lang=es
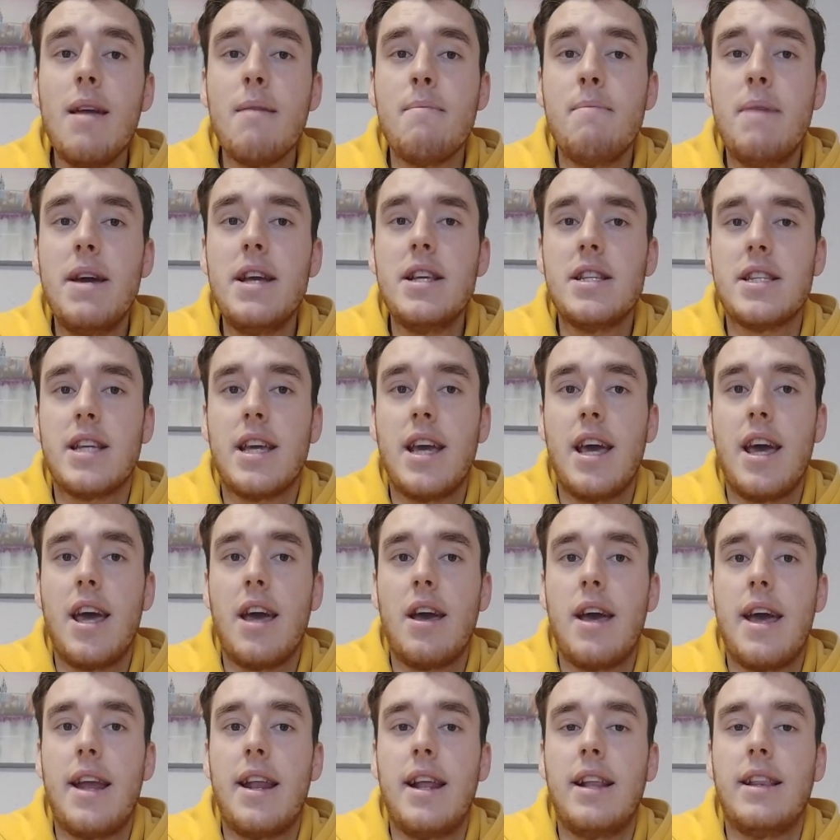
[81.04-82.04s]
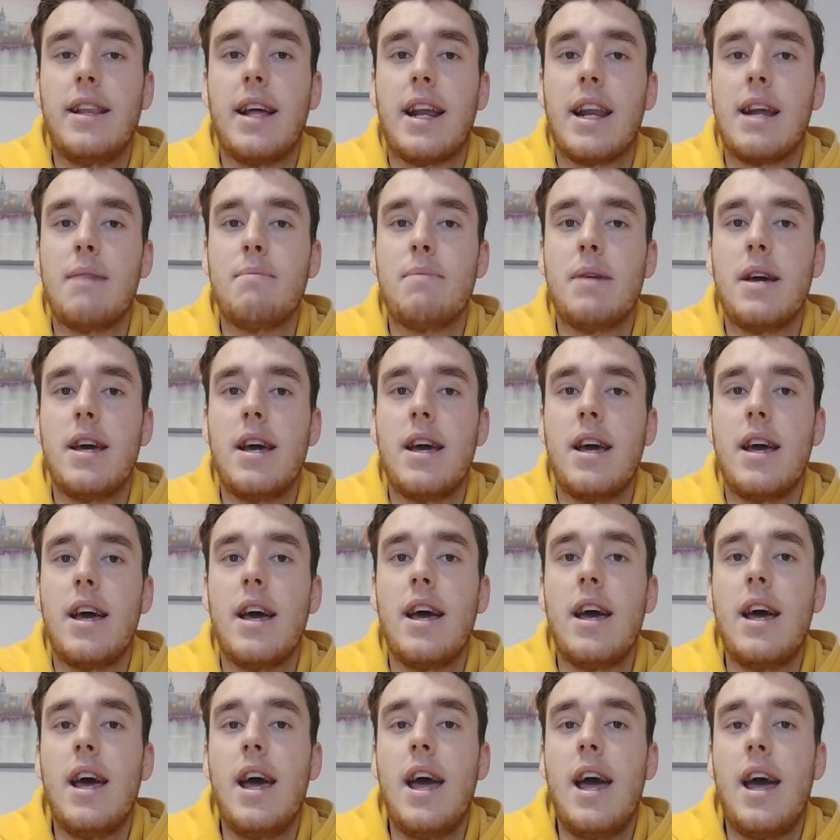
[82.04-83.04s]
Veis que en el derrape
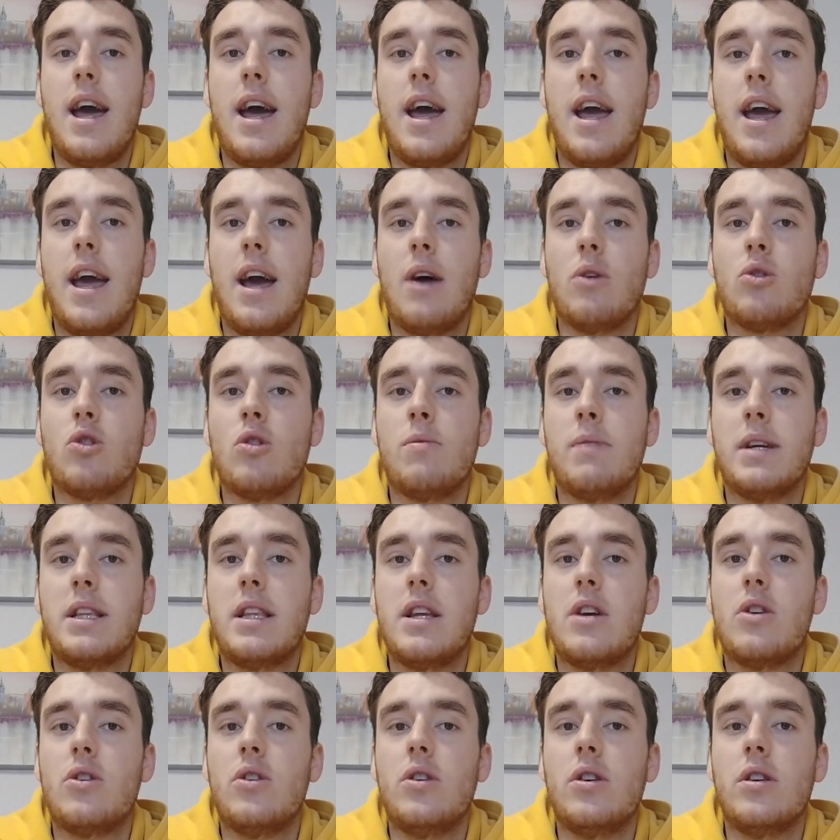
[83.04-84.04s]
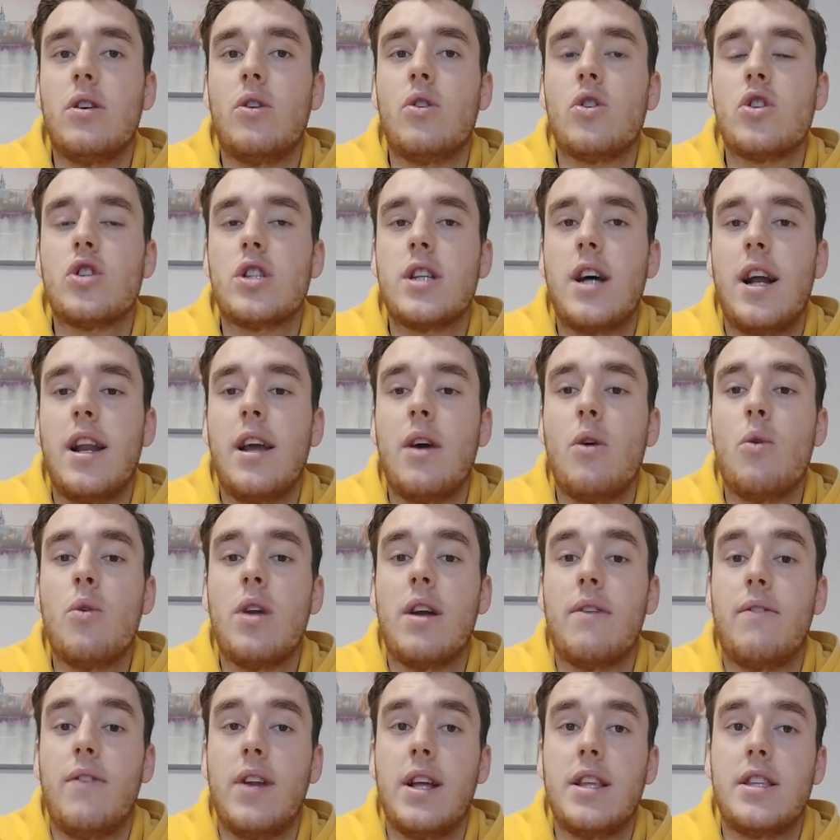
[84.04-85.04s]
eh, automático os sale
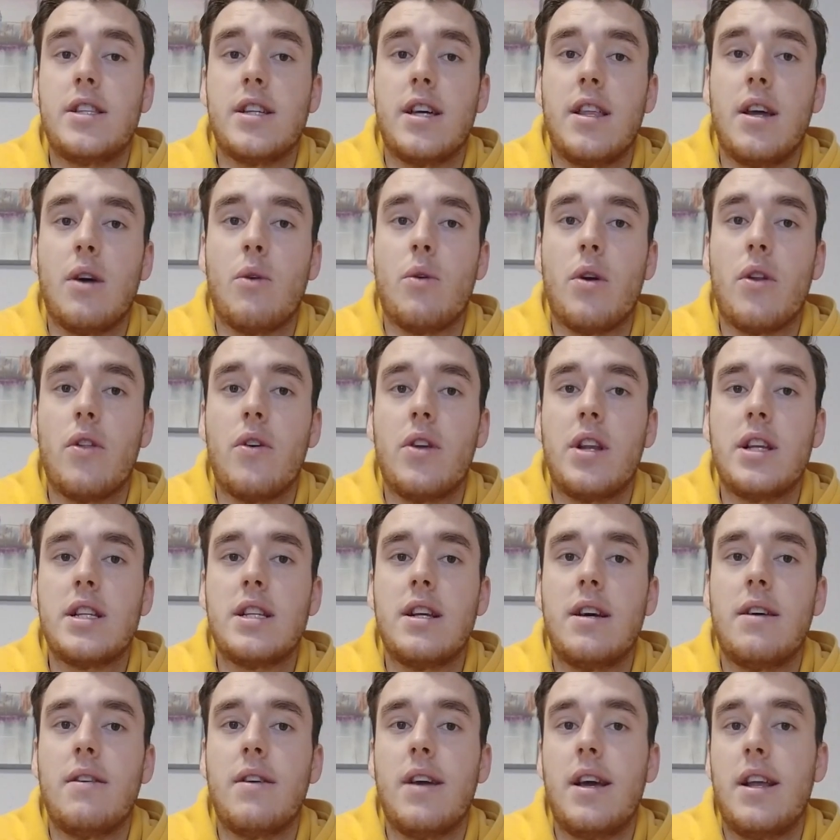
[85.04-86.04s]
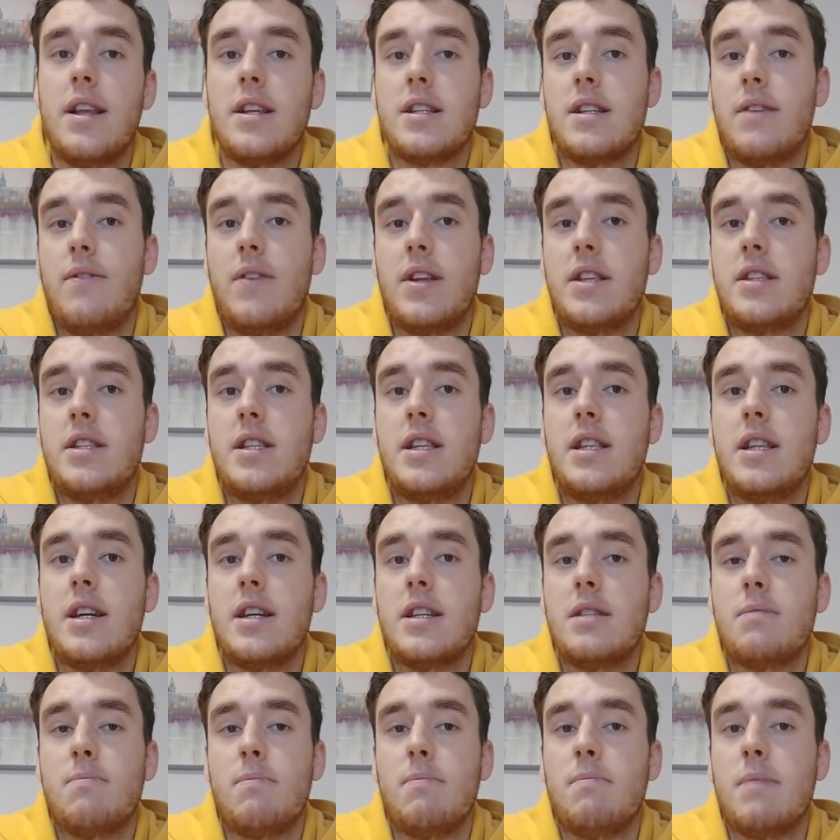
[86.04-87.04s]
una flecha, ¿de acuerdo? En esa, flechita
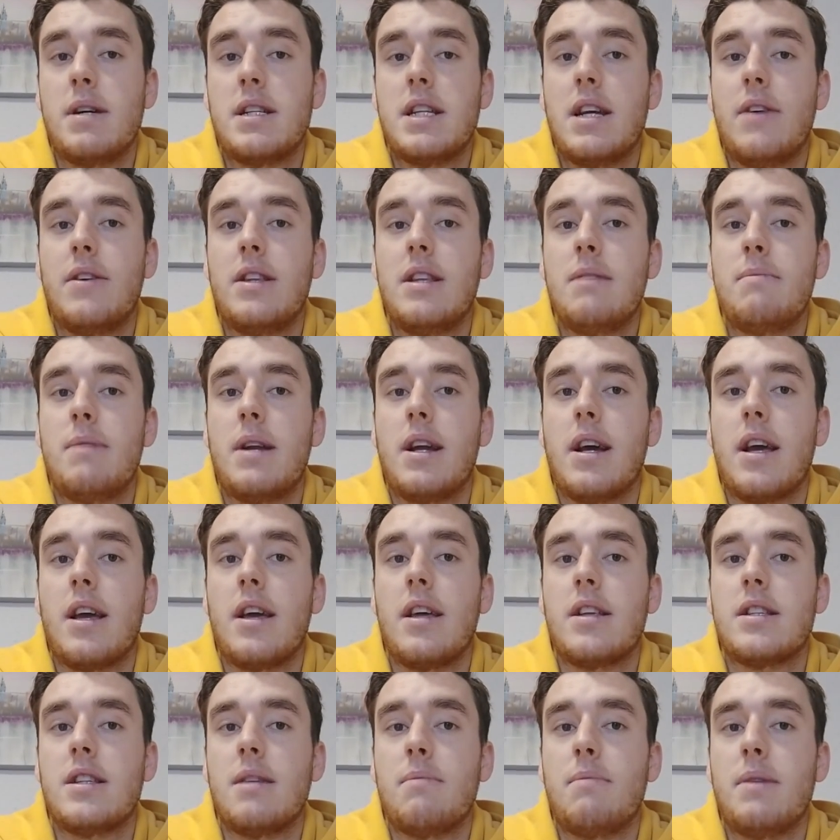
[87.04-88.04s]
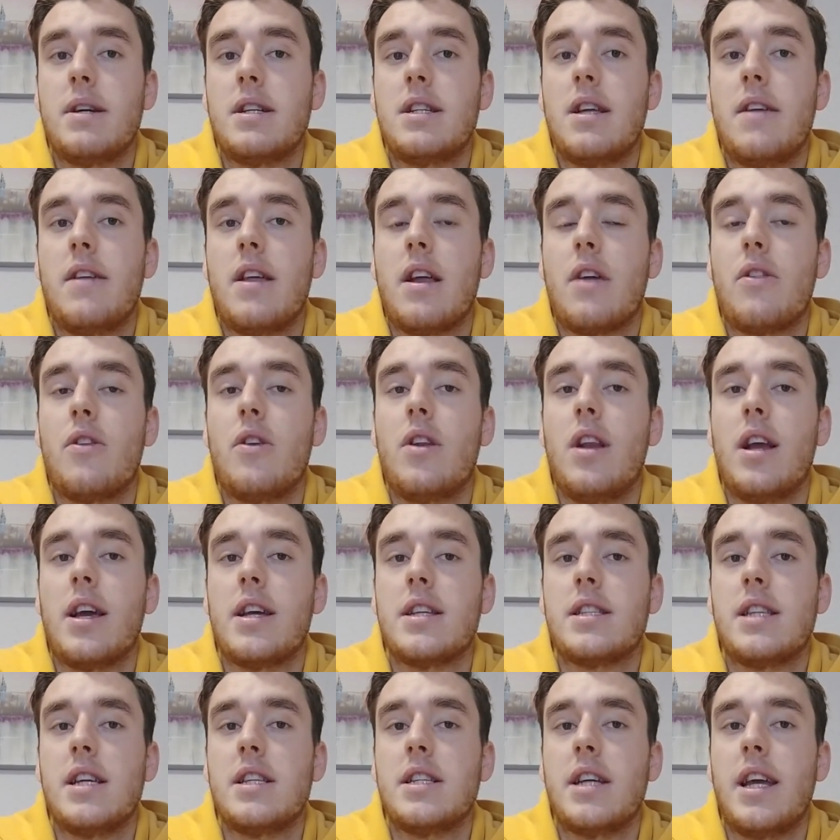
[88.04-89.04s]
es básicamente para que sepáis la dirección en la
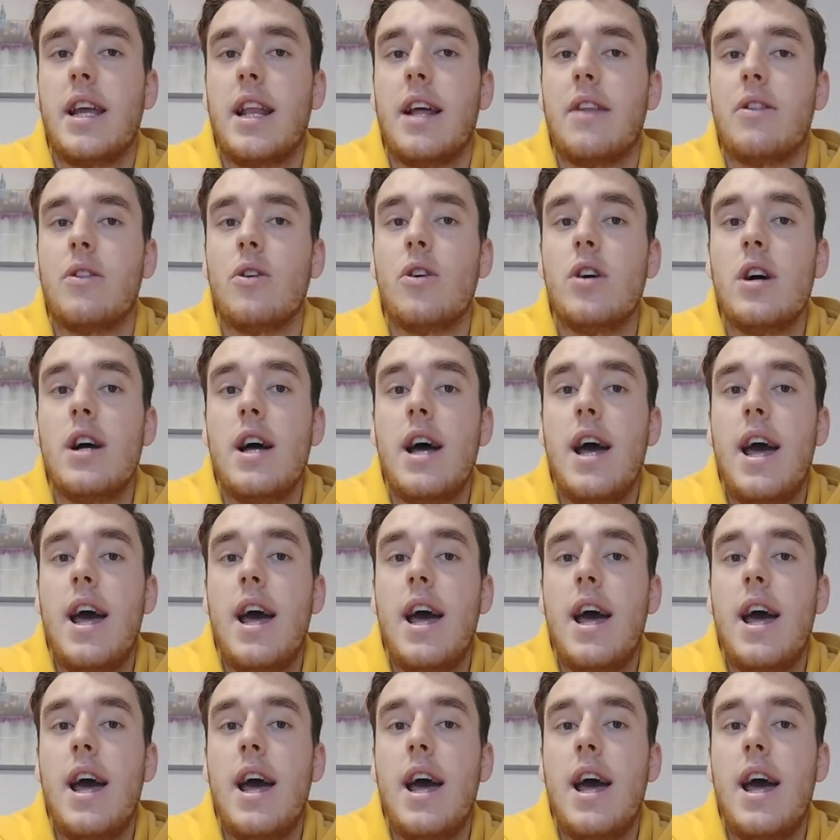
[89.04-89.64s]
que estáis girando.